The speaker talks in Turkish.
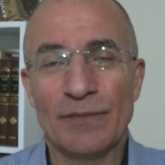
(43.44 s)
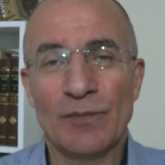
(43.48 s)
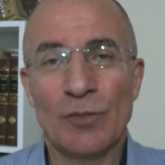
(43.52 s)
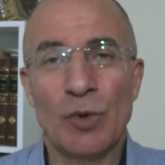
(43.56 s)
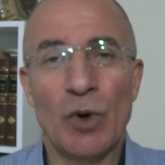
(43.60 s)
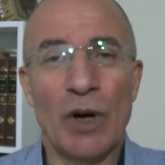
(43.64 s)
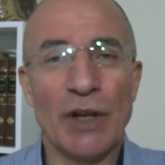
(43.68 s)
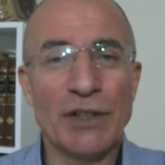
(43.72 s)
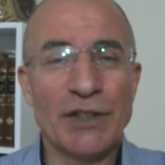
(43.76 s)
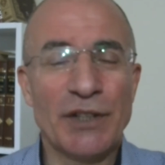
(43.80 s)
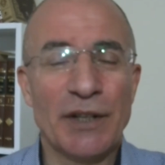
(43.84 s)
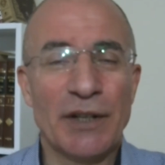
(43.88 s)

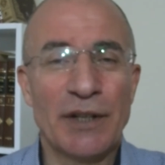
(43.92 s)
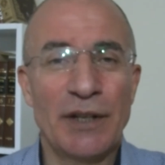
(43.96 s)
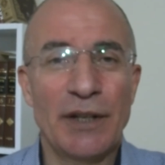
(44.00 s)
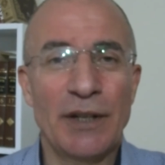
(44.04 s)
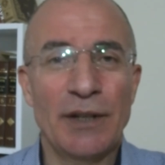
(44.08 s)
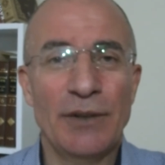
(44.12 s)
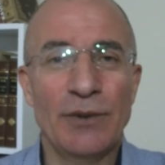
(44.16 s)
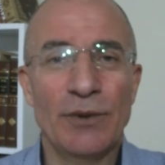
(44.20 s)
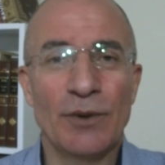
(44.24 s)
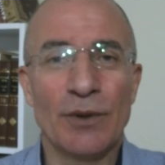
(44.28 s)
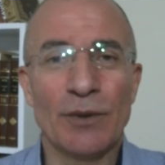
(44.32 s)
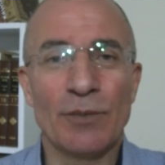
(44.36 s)
Bu açık
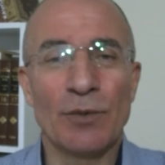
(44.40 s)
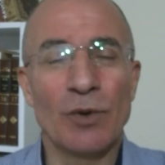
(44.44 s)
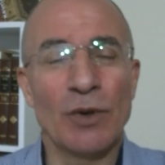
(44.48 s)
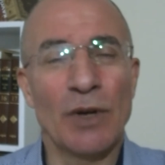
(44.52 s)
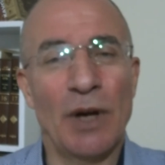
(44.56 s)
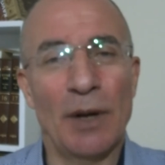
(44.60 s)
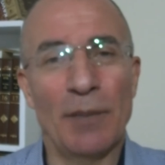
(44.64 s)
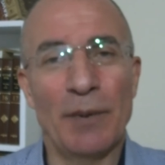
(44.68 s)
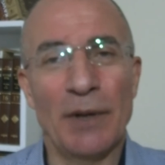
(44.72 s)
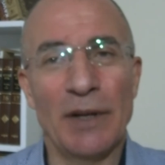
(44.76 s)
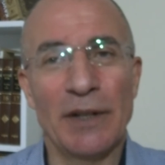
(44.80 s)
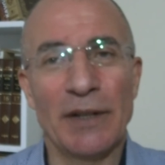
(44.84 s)
giyiniyor, bu
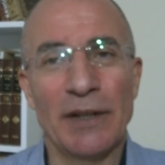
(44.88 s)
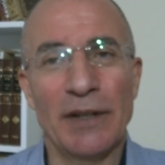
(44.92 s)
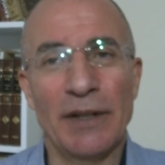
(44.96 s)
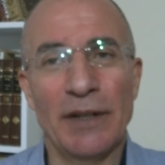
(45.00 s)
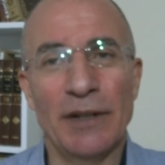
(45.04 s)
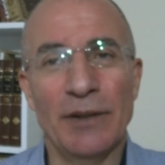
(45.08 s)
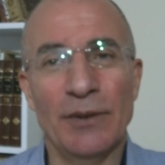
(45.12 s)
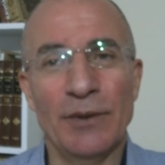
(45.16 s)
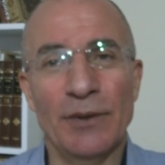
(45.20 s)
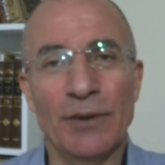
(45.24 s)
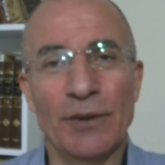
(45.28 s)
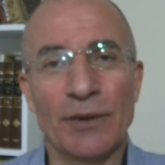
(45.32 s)
kapalı
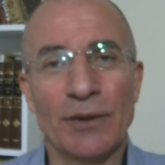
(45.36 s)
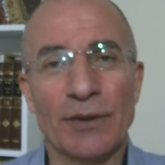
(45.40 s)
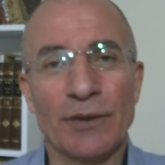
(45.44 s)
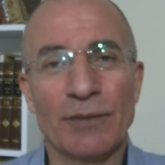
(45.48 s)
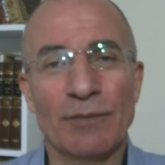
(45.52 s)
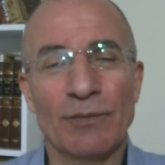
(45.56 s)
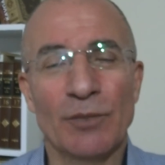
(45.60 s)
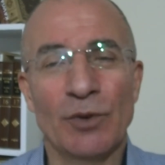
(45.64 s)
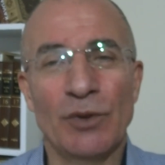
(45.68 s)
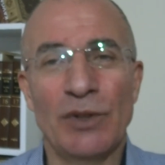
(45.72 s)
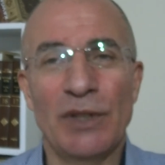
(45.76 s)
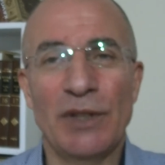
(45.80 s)
giyiniyor,
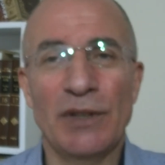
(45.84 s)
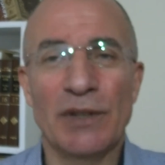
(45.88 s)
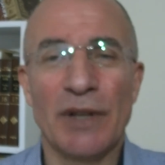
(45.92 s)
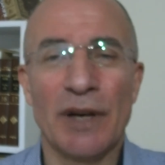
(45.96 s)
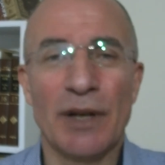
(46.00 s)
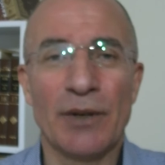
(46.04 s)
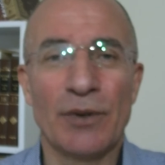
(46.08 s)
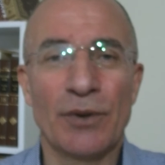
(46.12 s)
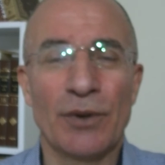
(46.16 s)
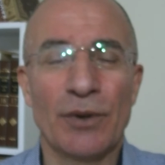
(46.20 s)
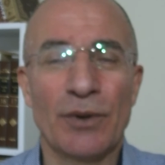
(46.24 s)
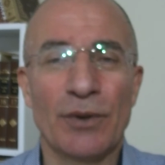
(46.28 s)
bu
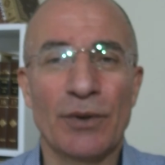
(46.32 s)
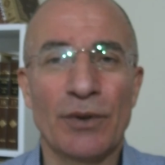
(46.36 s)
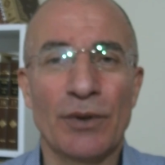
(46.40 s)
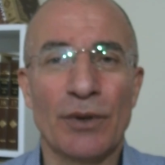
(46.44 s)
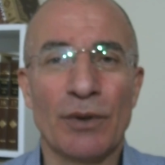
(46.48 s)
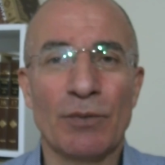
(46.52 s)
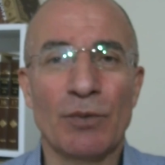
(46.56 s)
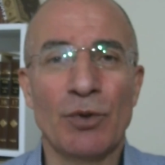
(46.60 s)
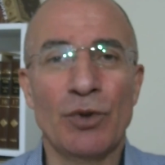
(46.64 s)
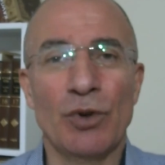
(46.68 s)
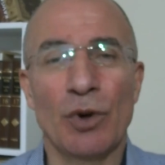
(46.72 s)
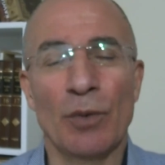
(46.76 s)
dindar
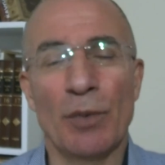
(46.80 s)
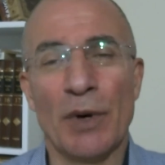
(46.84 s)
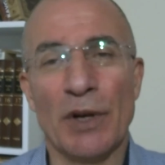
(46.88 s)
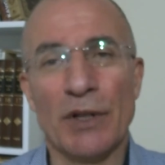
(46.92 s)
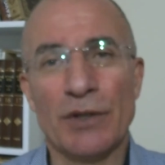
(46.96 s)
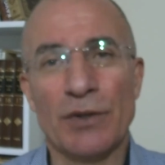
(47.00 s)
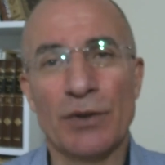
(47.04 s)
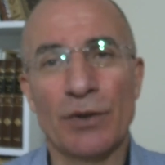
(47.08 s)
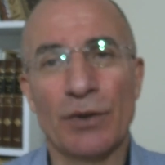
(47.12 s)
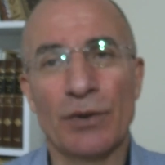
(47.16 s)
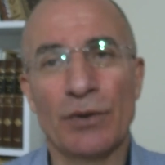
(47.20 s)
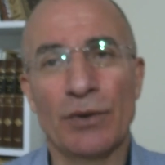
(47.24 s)
görünüyor, bu
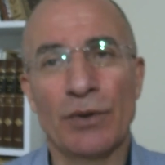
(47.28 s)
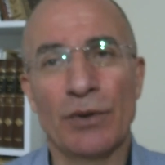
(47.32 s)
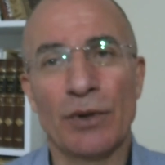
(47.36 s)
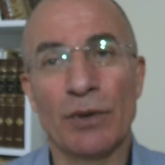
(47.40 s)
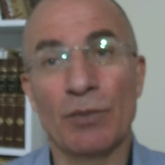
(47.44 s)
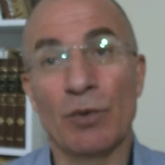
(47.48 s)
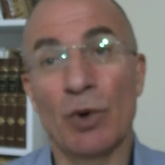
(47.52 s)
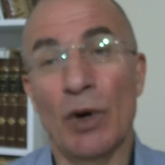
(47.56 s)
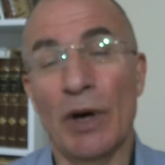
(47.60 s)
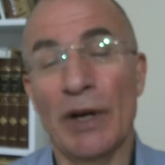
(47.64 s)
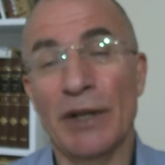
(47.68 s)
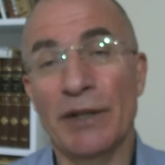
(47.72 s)
yobaz
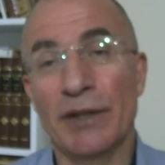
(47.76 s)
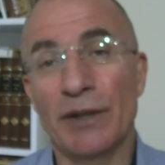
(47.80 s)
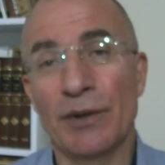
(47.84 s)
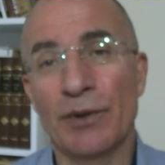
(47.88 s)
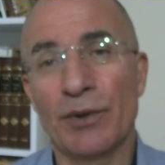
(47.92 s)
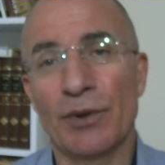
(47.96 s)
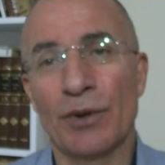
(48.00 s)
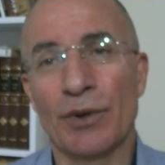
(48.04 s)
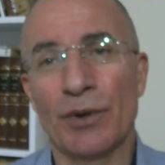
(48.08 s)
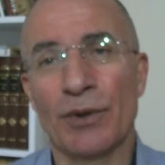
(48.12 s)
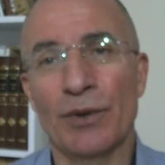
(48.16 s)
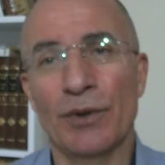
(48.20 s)
görünüyor, bu
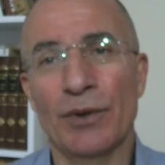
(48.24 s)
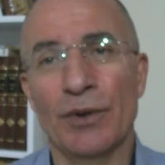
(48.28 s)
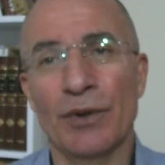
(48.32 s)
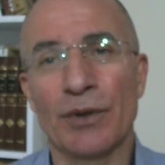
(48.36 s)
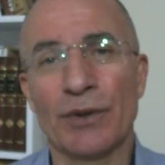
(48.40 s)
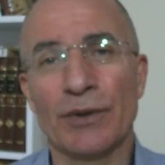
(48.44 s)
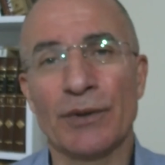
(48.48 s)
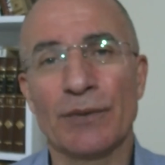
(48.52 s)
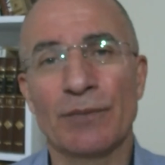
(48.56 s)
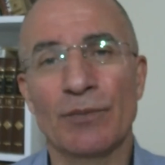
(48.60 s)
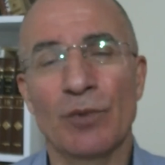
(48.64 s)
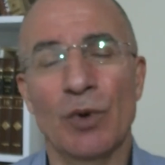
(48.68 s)
aydın
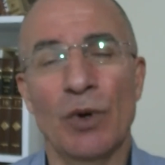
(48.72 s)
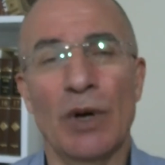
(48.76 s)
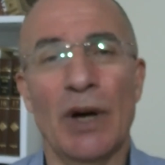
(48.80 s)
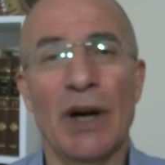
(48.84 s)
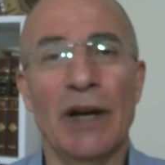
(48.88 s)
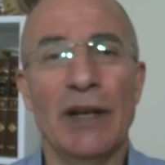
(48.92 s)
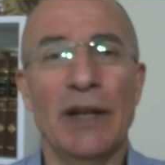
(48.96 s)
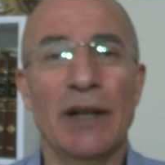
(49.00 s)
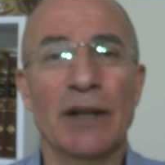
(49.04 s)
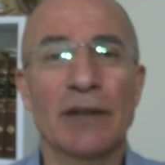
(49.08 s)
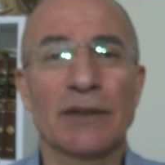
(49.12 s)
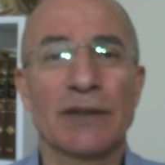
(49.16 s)
görünüyor, bu
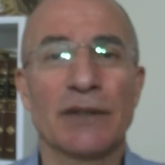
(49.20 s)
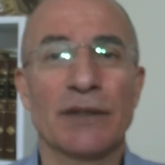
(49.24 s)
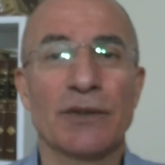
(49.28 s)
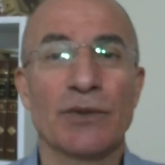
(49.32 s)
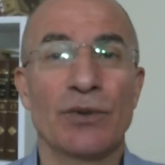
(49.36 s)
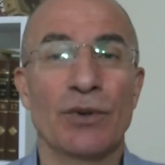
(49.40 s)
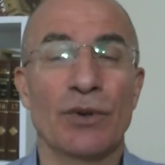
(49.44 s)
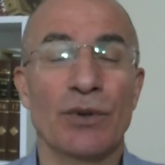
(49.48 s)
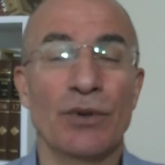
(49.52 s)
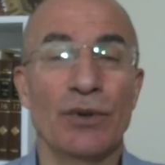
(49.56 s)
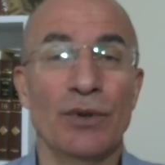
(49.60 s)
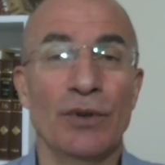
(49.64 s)
ahlaksız
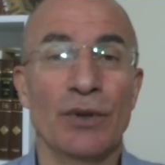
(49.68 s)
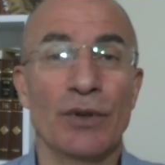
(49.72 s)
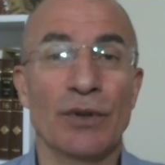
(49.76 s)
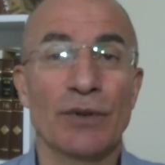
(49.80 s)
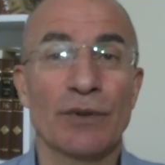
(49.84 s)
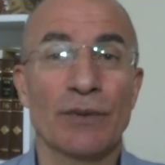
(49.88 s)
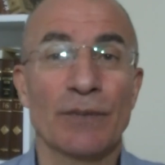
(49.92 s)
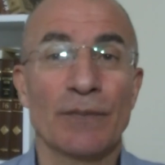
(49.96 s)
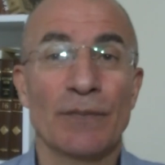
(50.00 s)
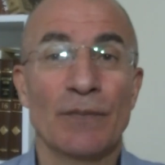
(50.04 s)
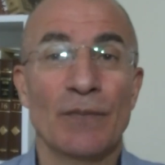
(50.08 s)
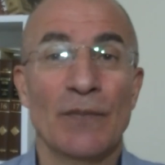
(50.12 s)
görünüyor